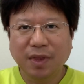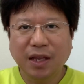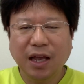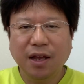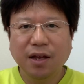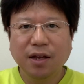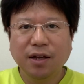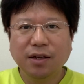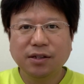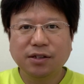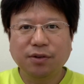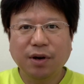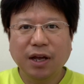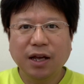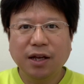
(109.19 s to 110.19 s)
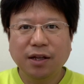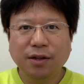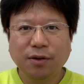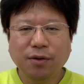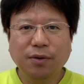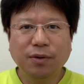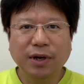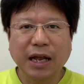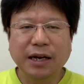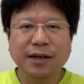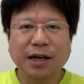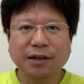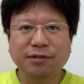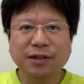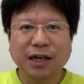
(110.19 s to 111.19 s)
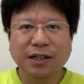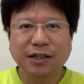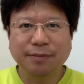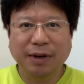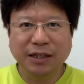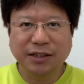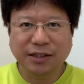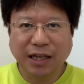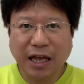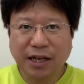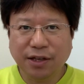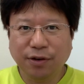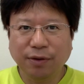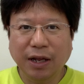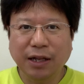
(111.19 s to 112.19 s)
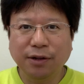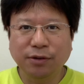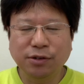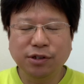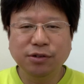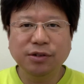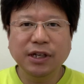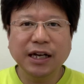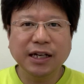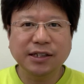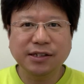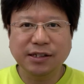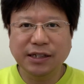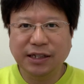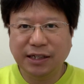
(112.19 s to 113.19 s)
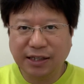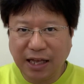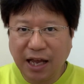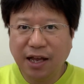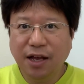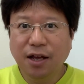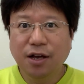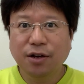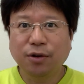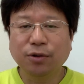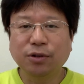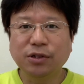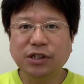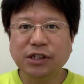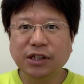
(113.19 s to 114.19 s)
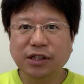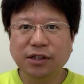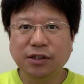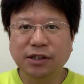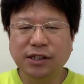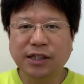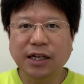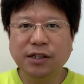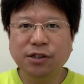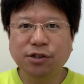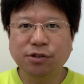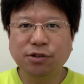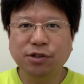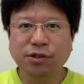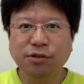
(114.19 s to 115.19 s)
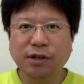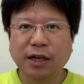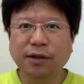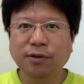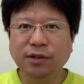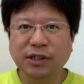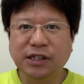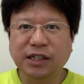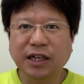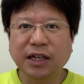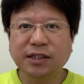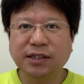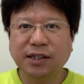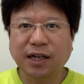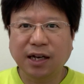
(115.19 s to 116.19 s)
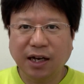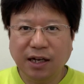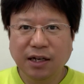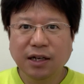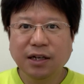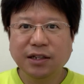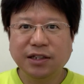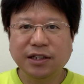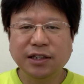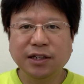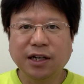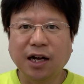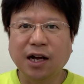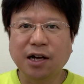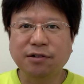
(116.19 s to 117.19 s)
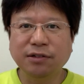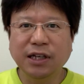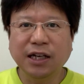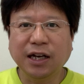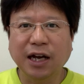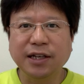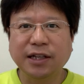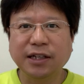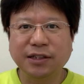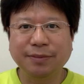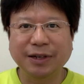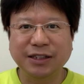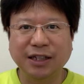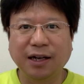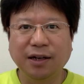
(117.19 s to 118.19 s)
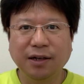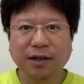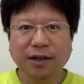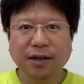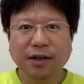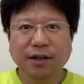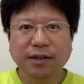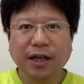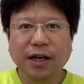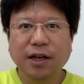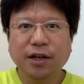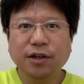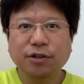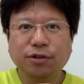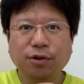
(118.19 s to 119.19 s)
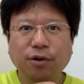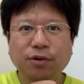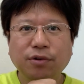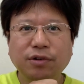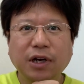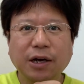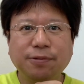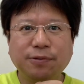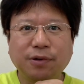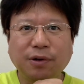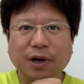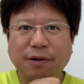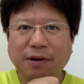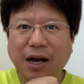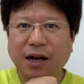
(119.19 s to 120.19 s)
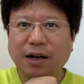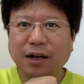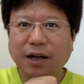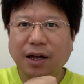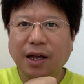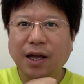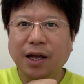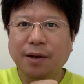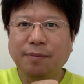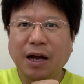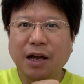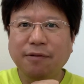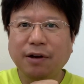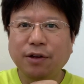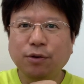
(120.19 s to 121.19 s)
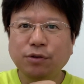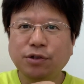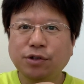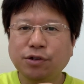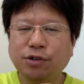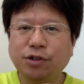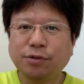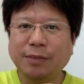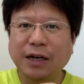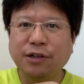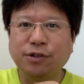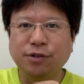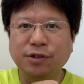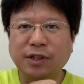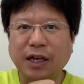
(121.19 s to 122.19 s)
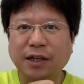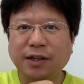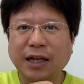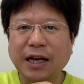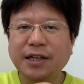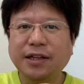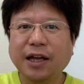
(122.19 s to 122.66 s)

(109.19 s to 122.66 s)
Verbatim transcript: で、それの連絡が来まして去年の12月に来て今年2019年の1月から新価格に改定しましたでクロノグラフとかは、えー、前は49万9000円大